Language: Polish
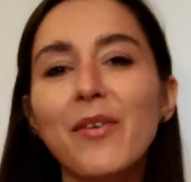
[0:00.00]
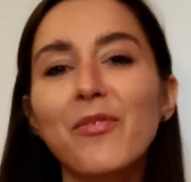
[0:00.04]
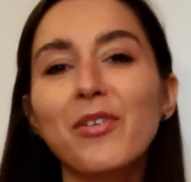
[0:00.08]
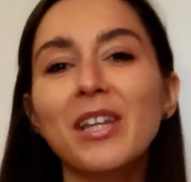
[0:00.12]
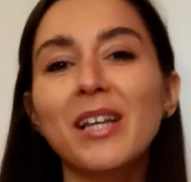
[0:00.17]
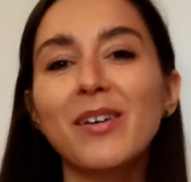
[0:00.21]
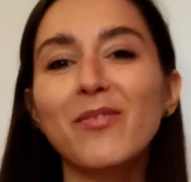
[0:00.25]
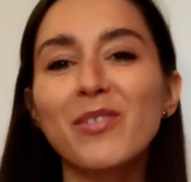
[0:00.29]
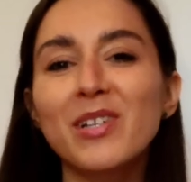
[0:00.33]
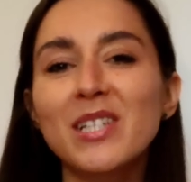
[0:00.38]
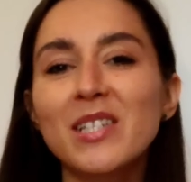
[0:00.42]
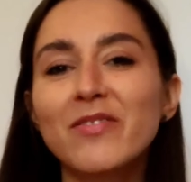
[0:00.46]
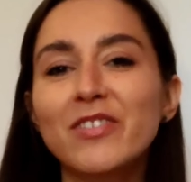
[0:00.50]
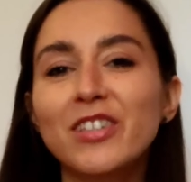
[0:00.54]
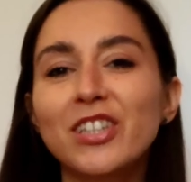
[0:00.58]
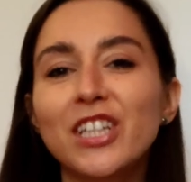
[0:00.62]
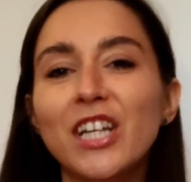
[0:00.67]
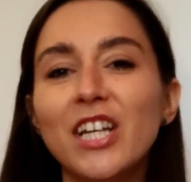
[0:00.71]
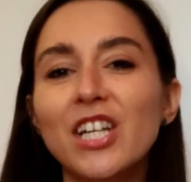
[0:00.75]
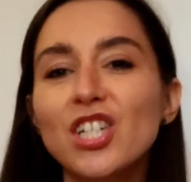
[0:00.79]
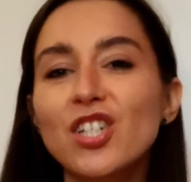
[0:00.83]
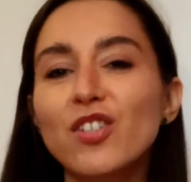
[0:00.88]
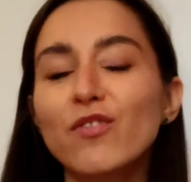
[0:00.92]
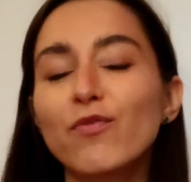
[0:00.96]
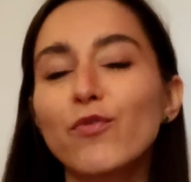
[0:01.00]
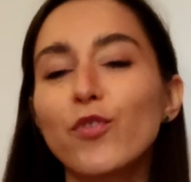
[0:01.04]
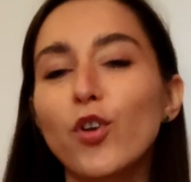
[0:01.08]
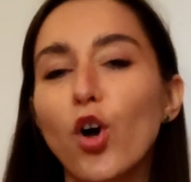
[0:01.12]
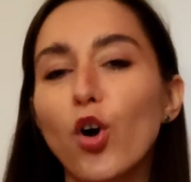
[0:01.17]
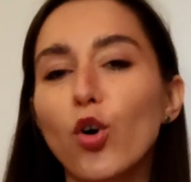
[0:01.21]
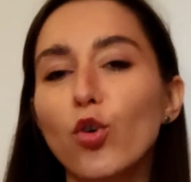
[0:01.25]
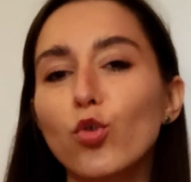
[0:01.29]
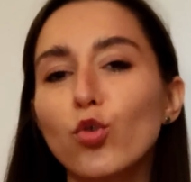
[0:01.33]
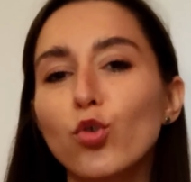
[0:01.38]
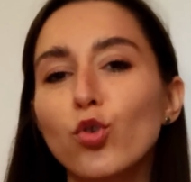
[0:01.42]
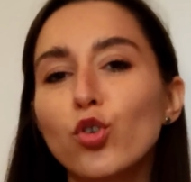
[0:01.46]
witam Was w dzisiejszym
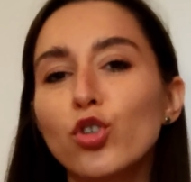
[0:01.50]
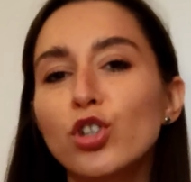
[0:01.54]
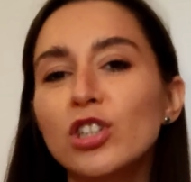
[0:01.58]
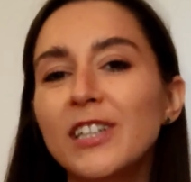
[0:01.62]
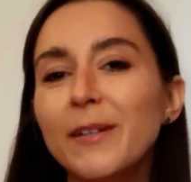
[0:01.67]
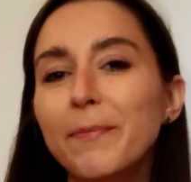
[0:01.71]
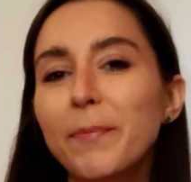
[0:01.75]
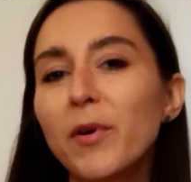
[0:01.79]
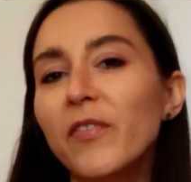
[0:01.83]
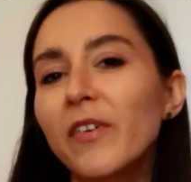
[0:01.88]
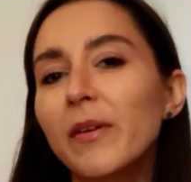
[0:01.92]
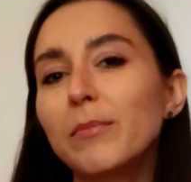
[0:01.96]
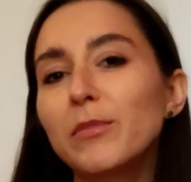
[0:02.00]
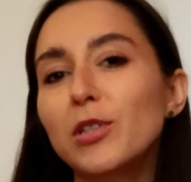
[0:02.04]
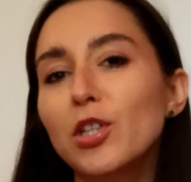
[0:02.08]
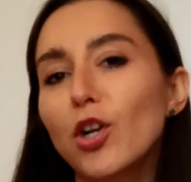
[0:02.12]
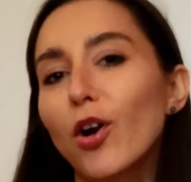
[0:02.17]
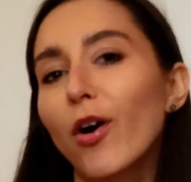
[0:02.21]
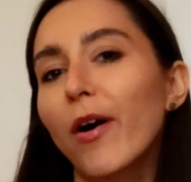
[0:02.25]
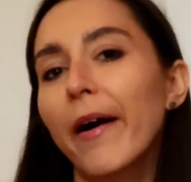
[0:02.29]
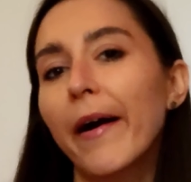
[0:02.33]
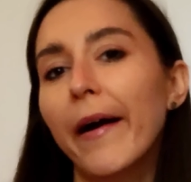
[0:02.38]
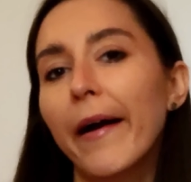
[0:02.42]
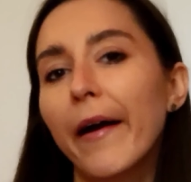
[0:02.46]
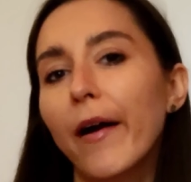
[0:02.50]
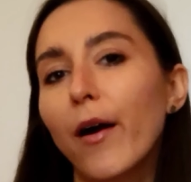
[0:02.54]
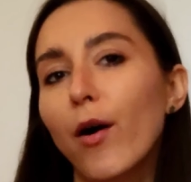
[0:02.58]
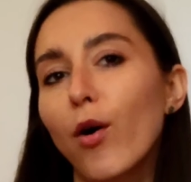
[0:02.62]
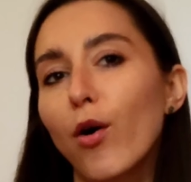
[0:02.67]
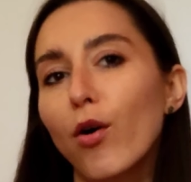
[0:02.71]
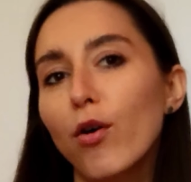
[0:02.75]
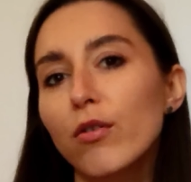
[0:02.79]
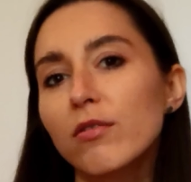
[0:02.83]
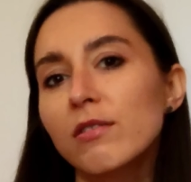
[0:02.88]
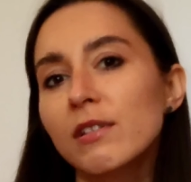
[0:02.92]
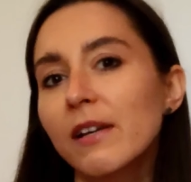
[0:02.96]
vlogu, gdzie powiem trochę
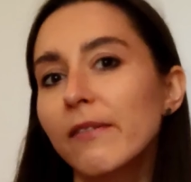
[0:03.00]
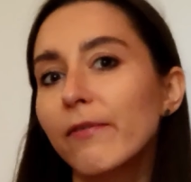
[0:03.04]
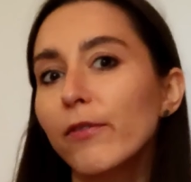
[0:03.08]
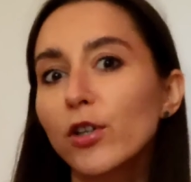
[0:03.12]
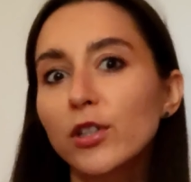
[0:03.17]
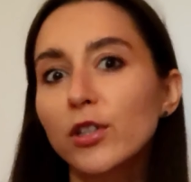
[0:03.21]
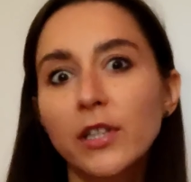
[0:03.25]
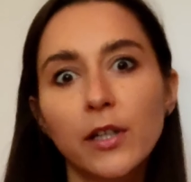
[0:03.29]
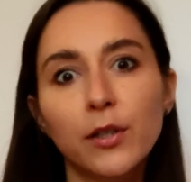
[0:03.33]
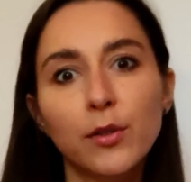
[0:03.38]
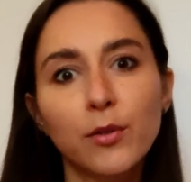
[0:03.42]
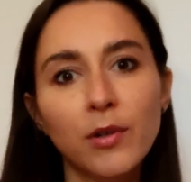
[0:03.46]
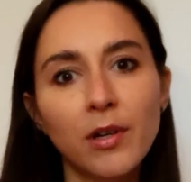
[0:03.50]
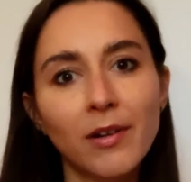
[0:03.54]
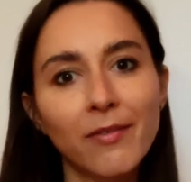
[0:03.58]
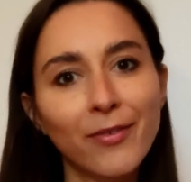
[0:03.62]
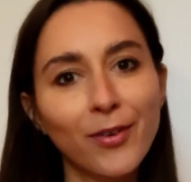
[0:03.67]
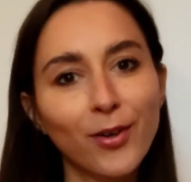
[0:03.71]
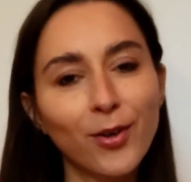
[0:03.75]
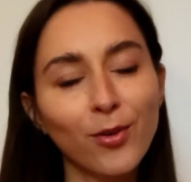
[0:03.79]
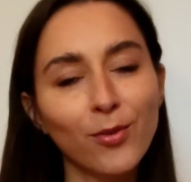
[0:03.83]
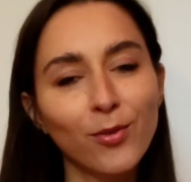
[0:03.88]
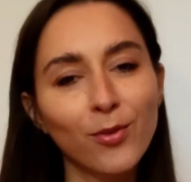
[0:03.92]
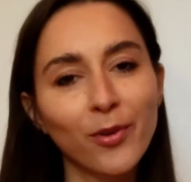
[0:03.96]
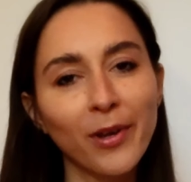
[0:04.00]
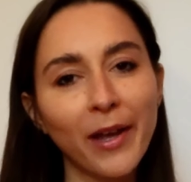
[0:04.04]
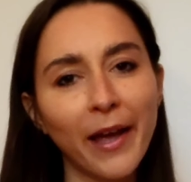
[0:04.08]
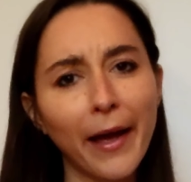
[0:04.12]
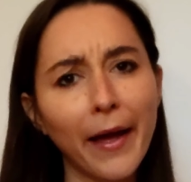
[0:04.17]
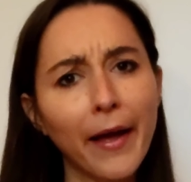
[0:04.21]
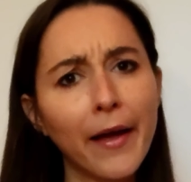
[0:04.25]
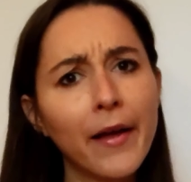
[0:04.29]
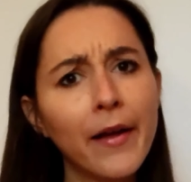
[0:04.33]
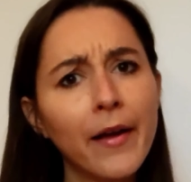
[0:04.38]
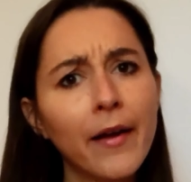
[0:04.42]
o zawodzie, który wykonuję.